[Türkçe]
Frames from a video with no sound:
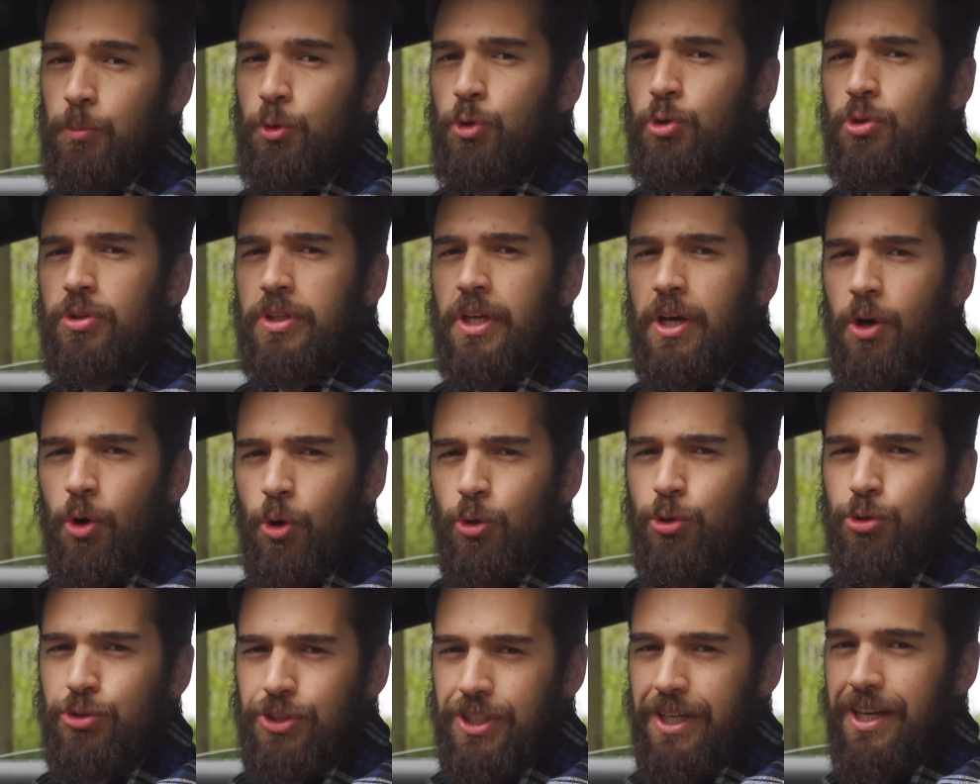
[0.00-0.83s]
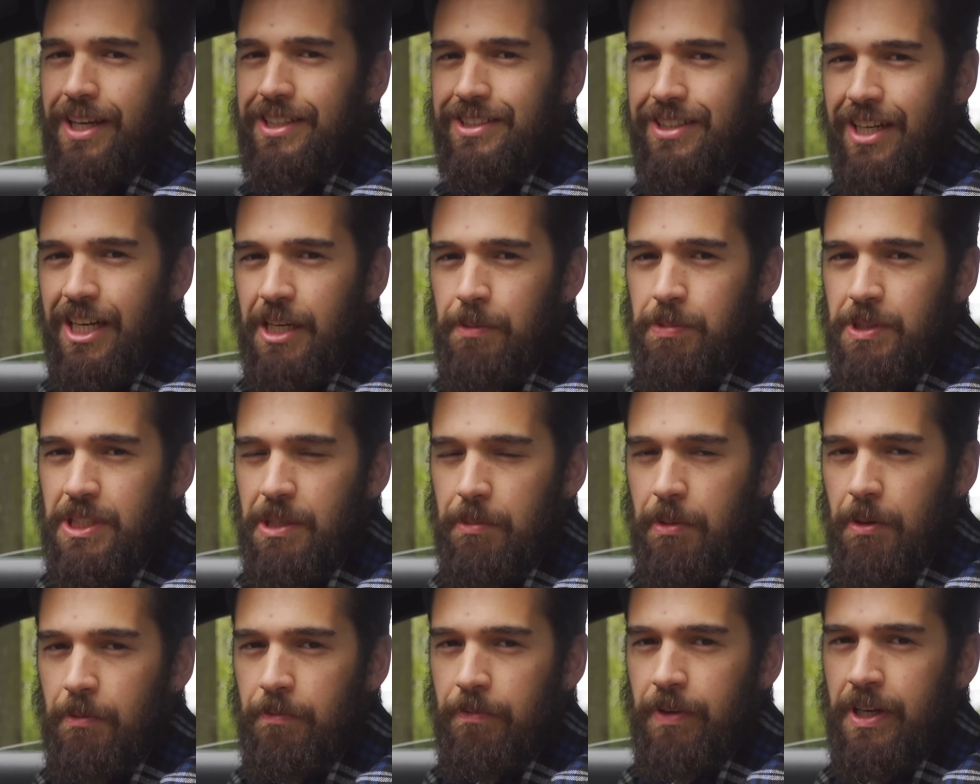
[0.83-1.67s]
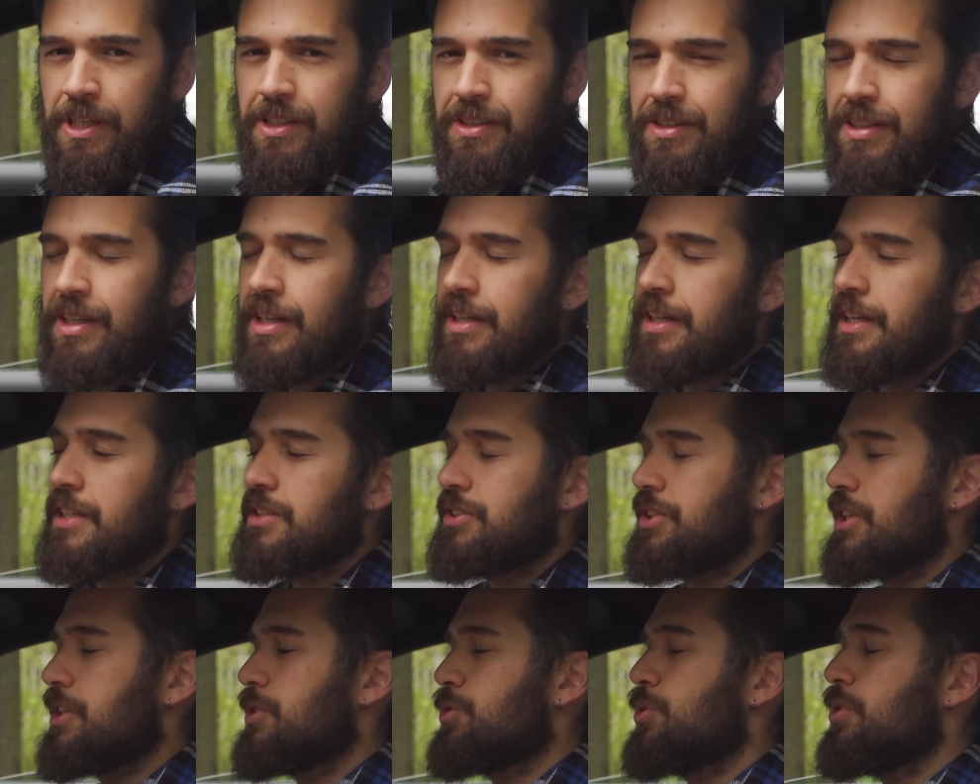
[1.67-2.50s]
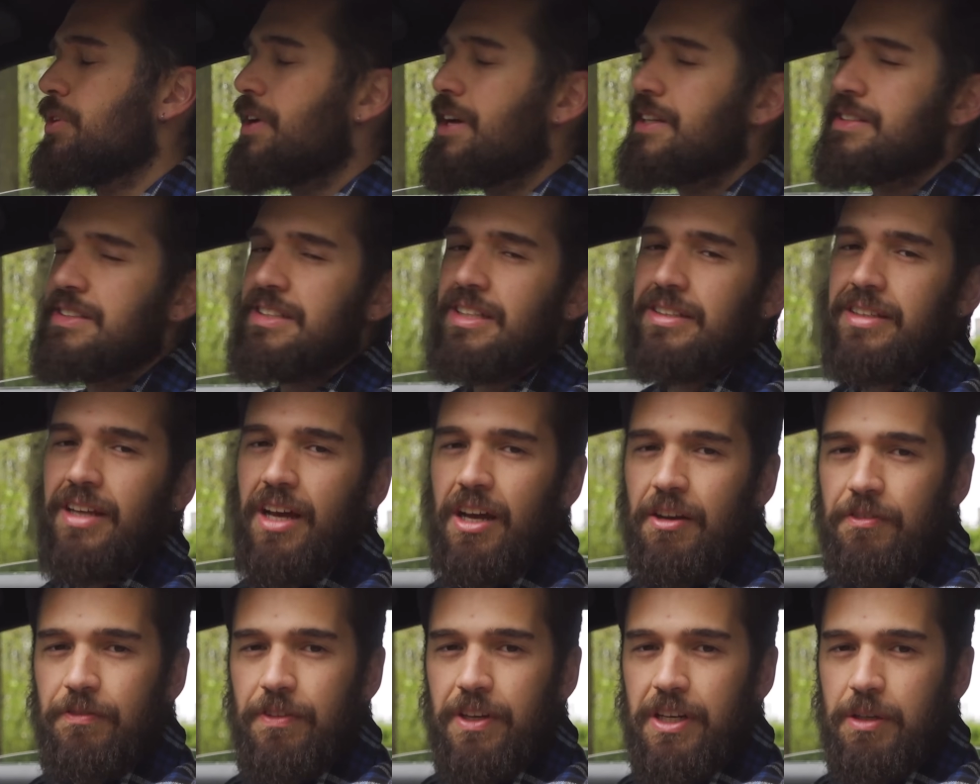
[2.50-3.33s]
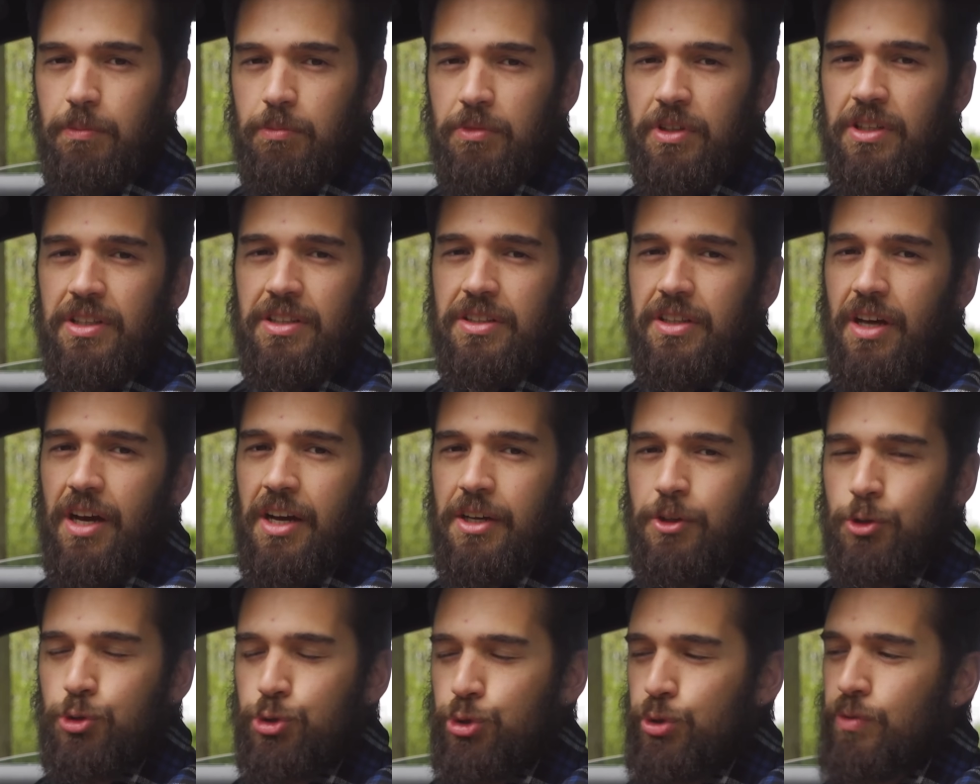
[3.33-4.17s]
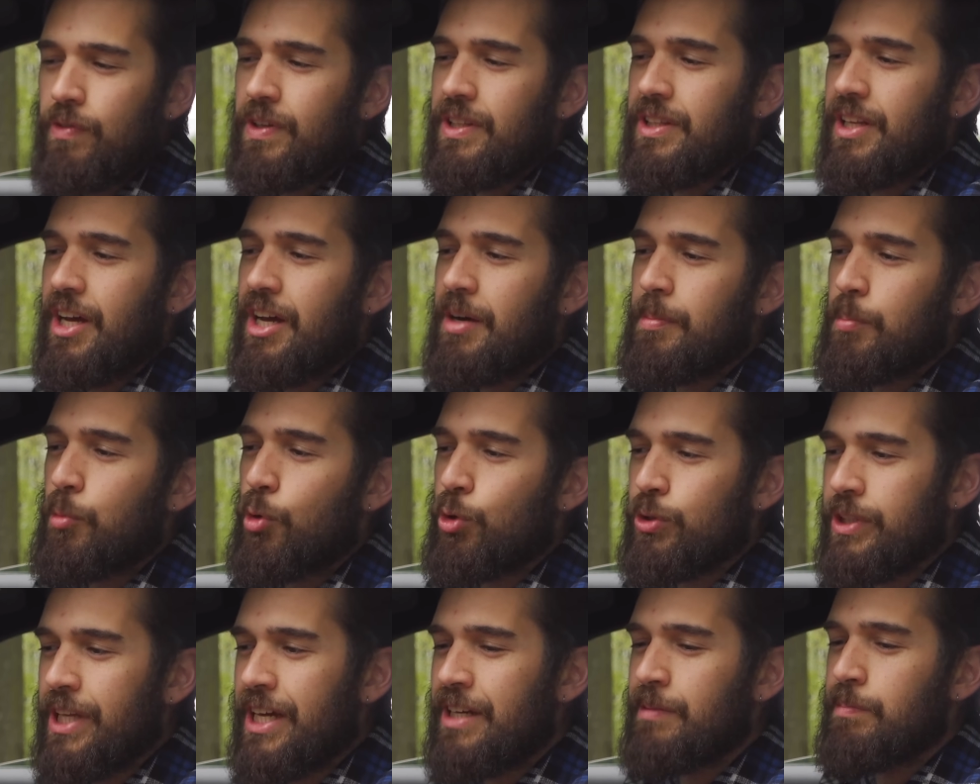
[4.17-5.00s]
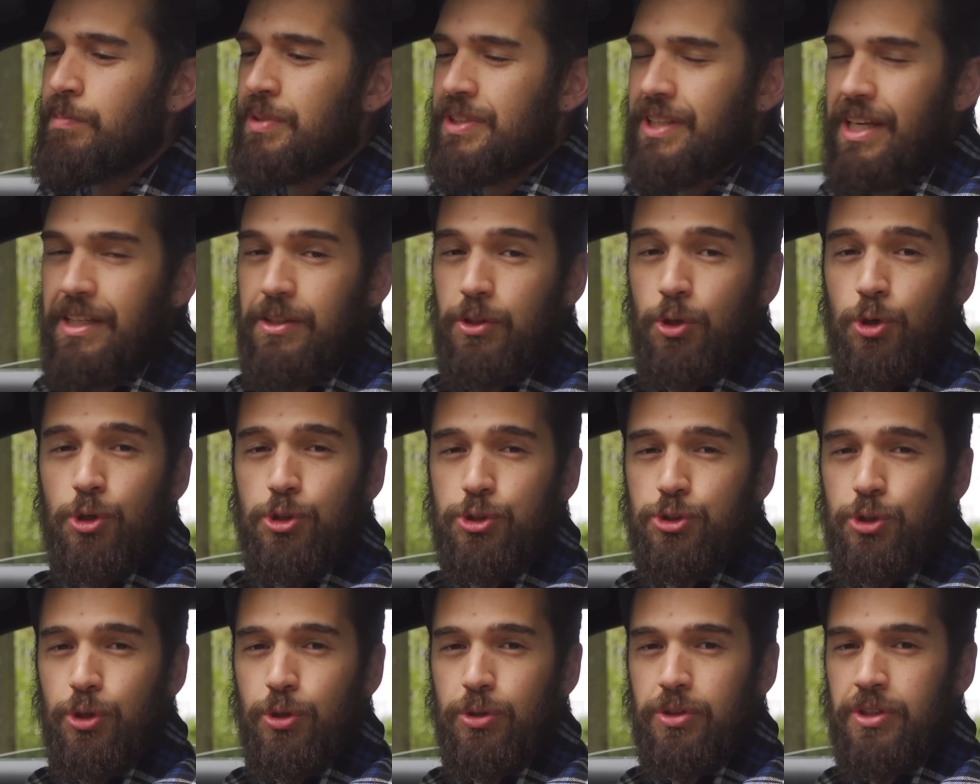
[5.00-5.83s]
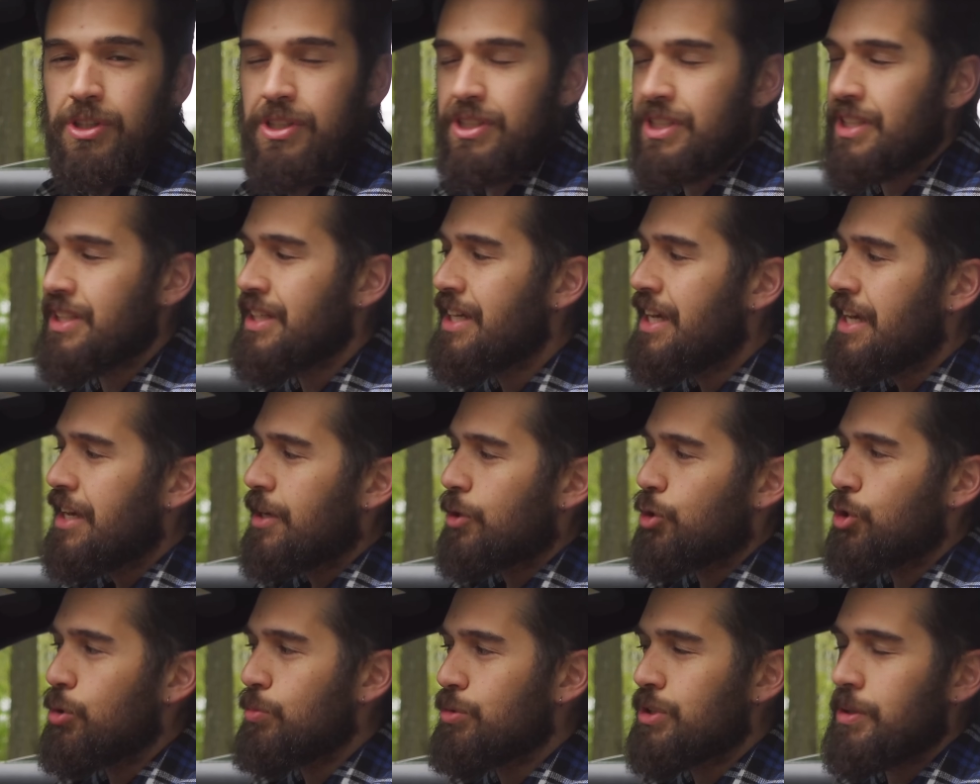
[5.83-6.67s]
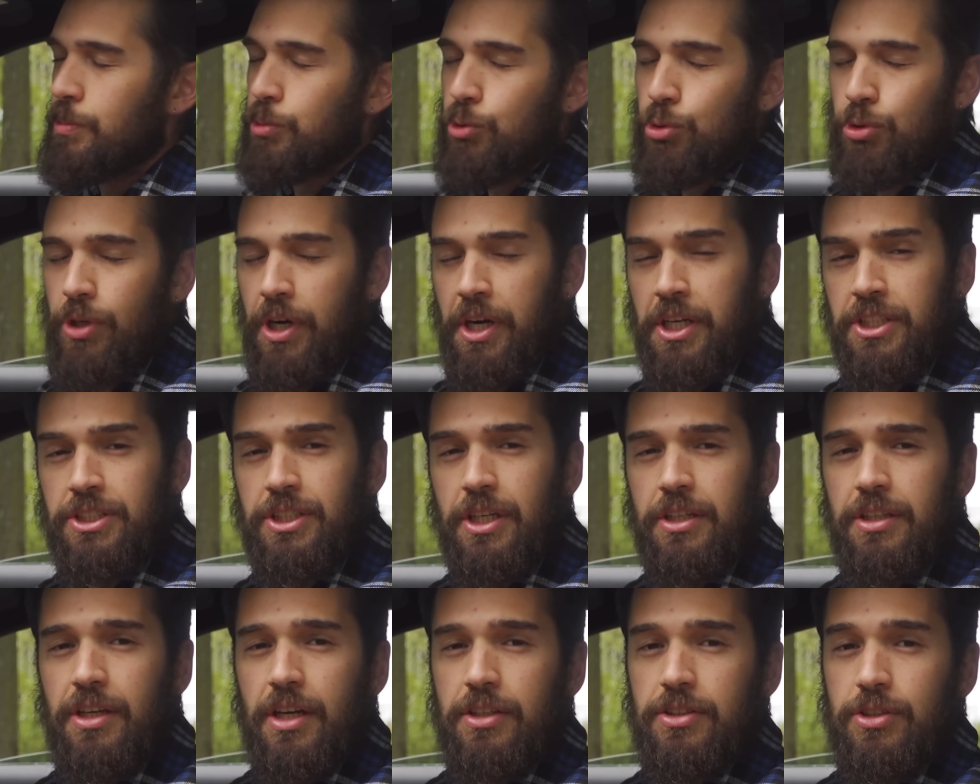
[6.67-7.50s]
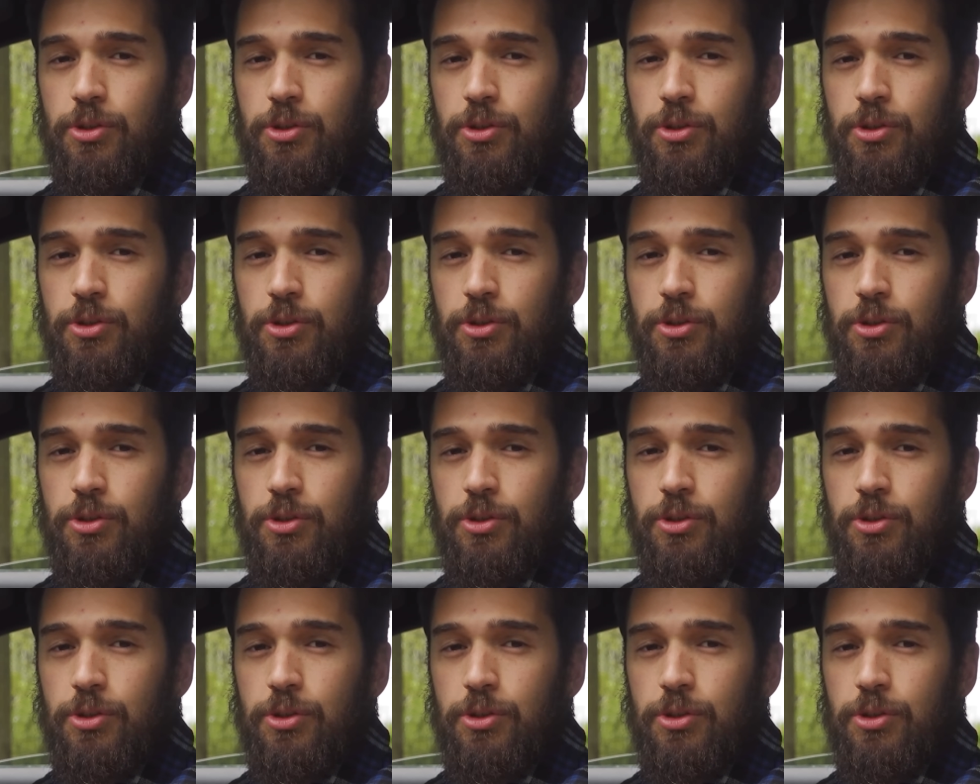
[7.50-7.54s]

Bunun da oldukça geçerli bir sebebi var. Direkt enjeksiyon aslında daha verimli, daha güçlü ve daha modern bir teknoloji olduğu için günümüzde bütün araçlarda